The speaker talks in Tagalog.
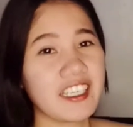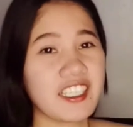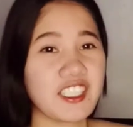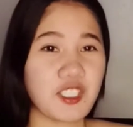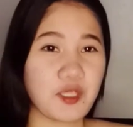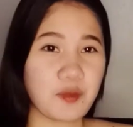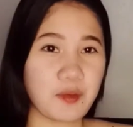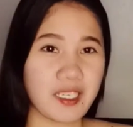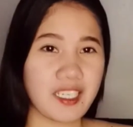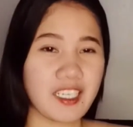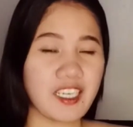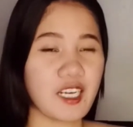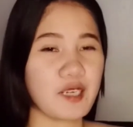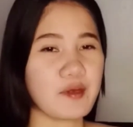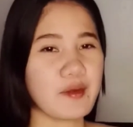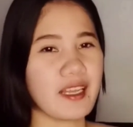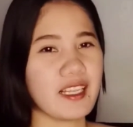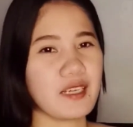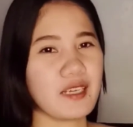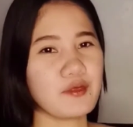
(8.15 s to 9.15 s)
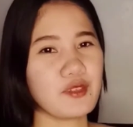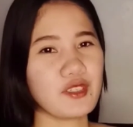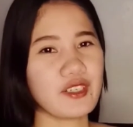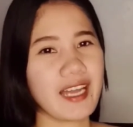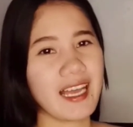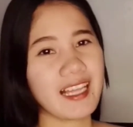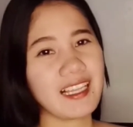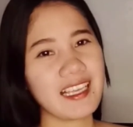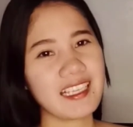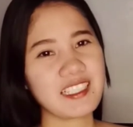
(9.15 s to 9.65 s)
It's me, Carmela
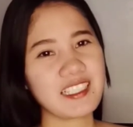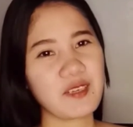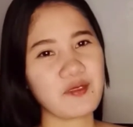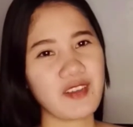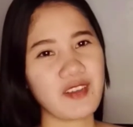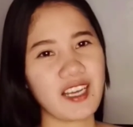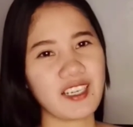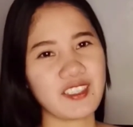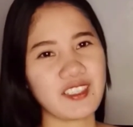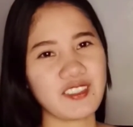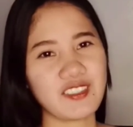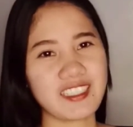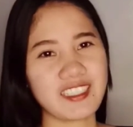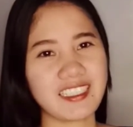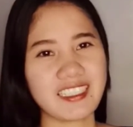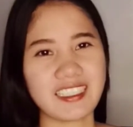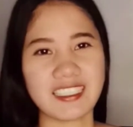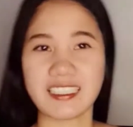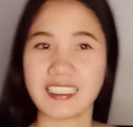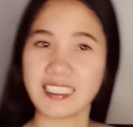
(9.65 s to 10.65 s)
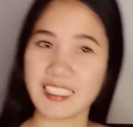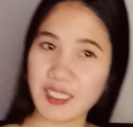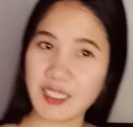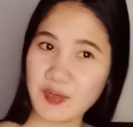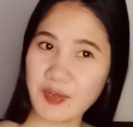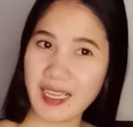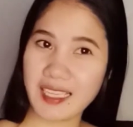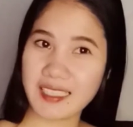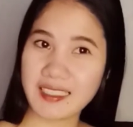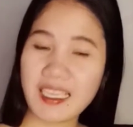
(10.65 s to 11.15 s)
Morales, ang bago niyong
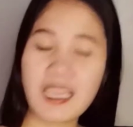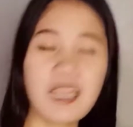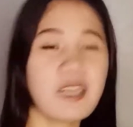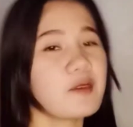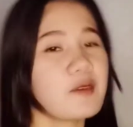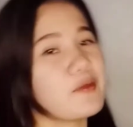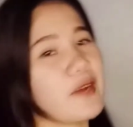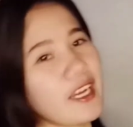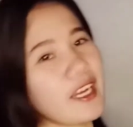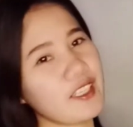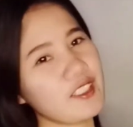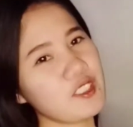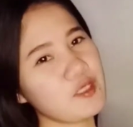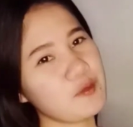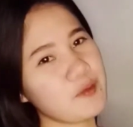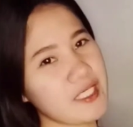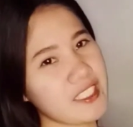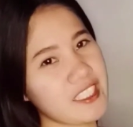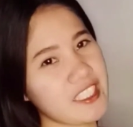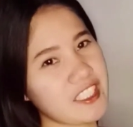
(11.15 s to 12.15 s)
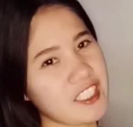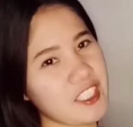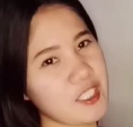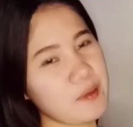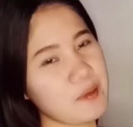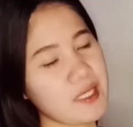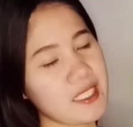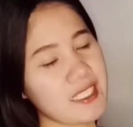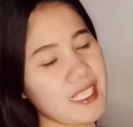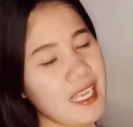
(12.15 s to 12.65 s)
kagigiliwan, bago niyong
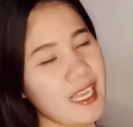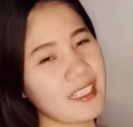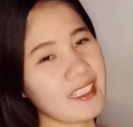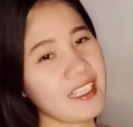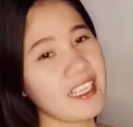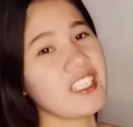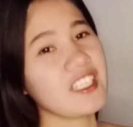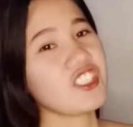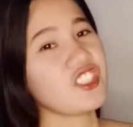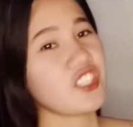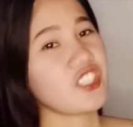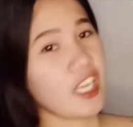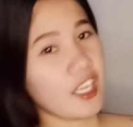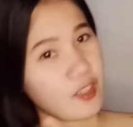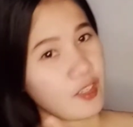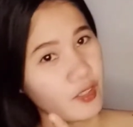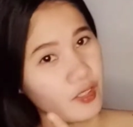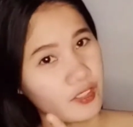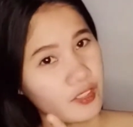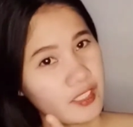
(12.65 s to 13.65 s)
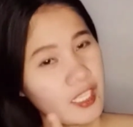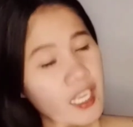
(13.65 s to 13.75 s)
pagchichismisan, charot.